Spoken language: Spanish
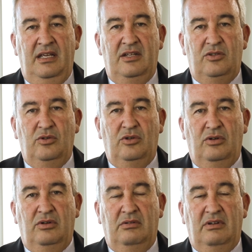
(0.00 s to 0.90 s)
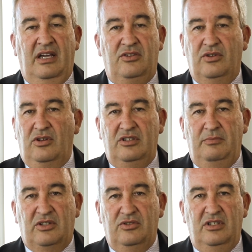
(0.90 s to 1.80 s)
Esto ha hecho que los
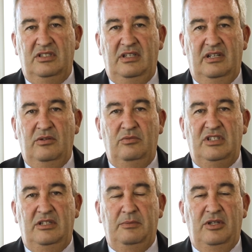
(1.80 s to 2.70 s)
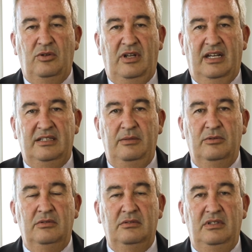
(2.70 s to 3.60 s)
inversores tienen un sentimiento
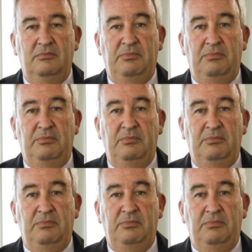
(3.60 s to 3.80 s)
negativo,